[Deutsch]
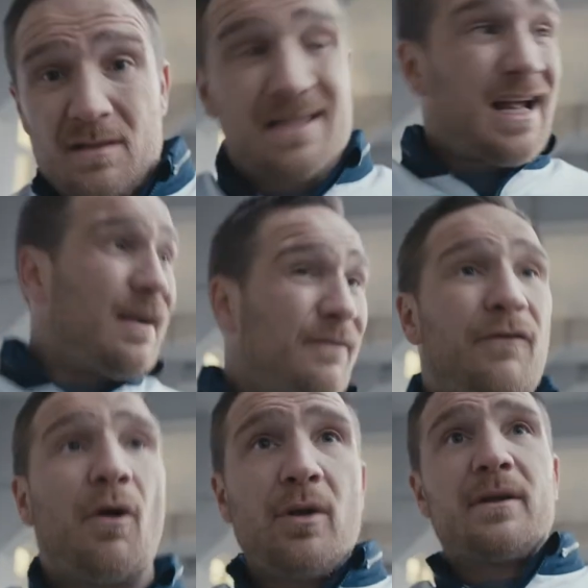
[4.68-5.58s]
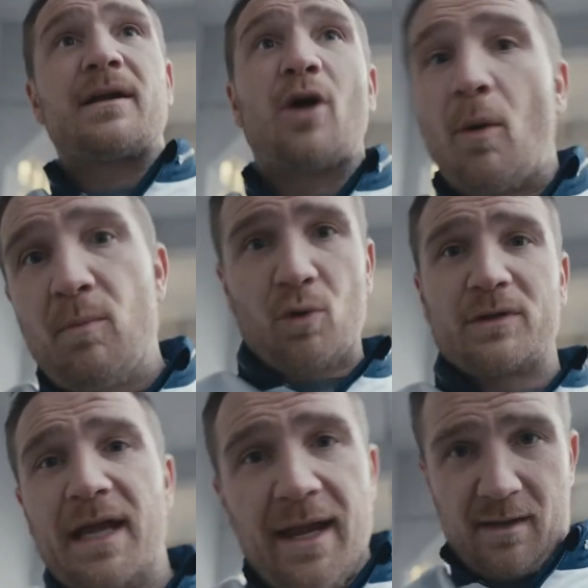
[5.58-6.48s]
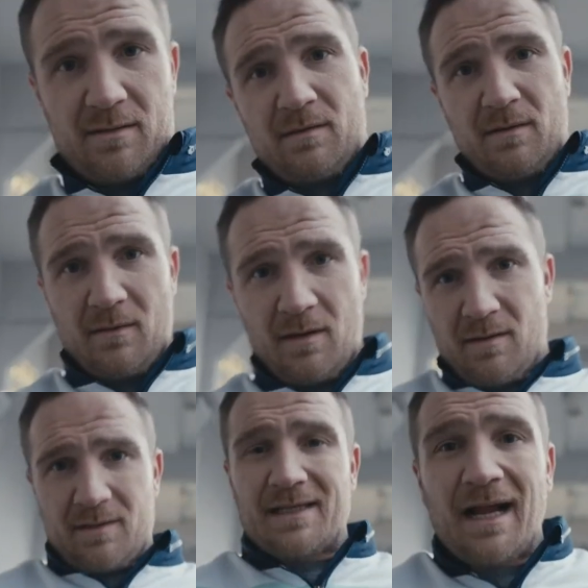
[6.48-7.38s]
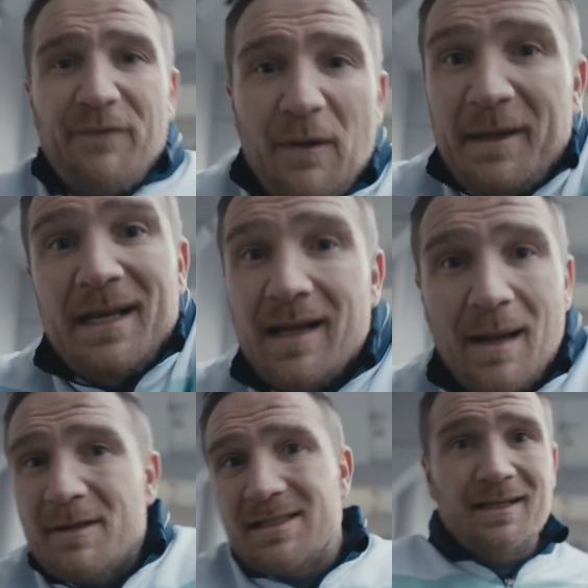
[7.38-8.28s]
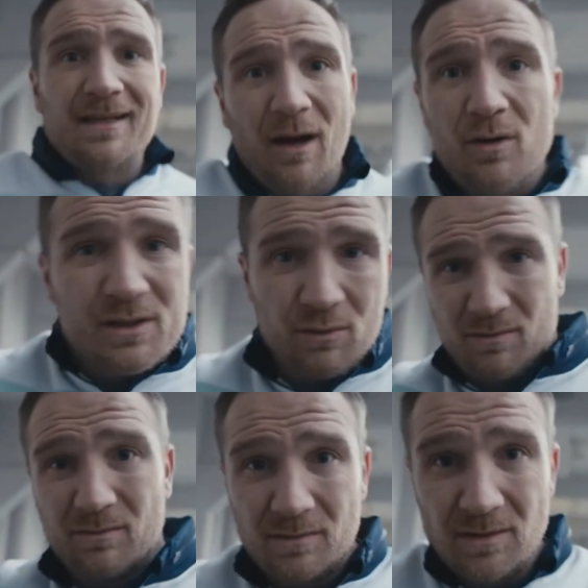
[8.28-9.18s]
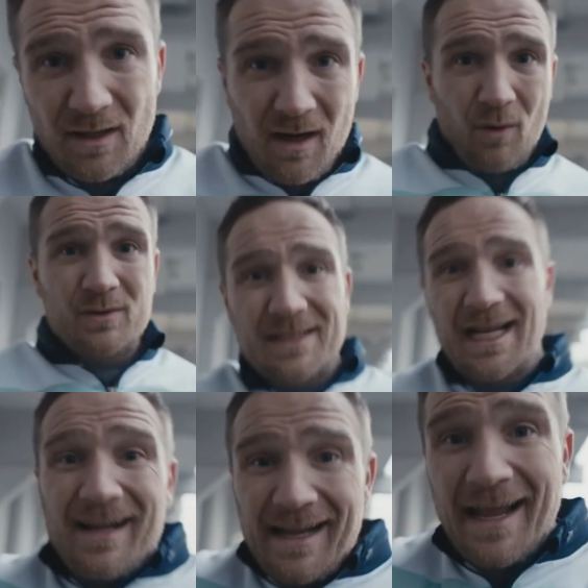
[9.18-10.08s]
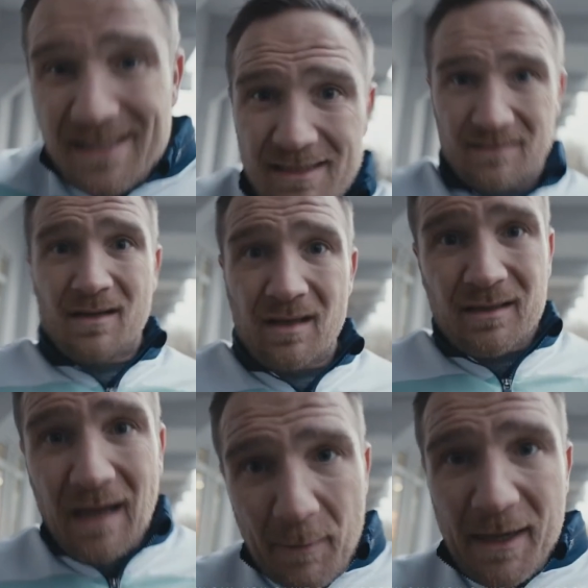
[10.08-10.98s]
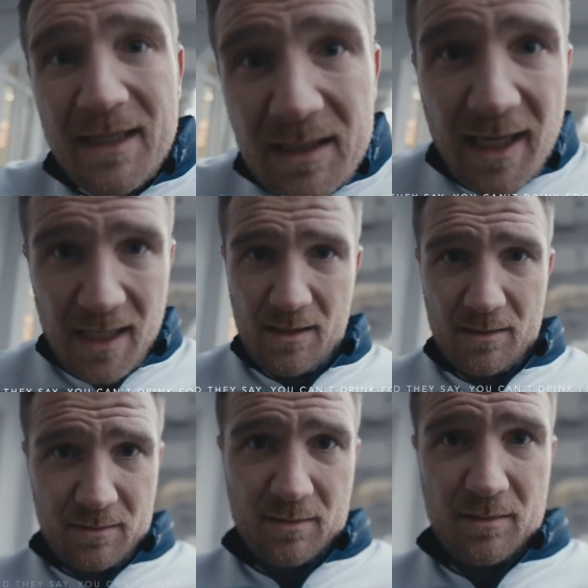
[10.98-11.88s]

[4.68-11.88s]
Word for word: Sie sagen, Freunde kommen und gehen. Sie sagen, Familie kann man sich nicht aussuchen. Und sie sagen, Essen kann man nicht trinken.